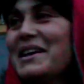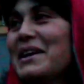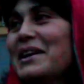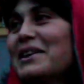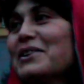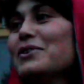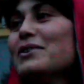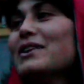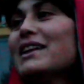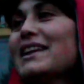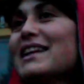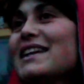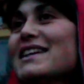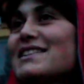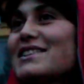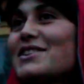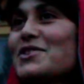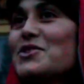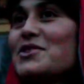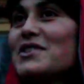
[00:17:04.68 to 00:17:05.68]
Ну ладно, я
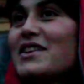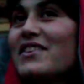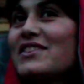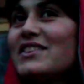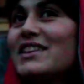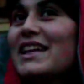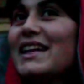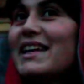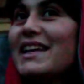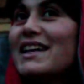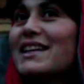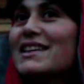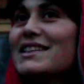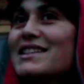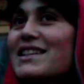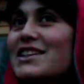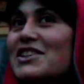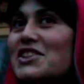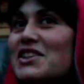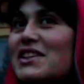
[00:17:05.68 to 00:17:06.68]
скажу, ставьте лайки, а ты
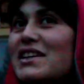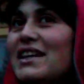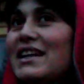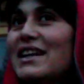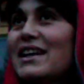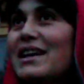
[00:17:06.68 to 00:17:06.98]
скажи,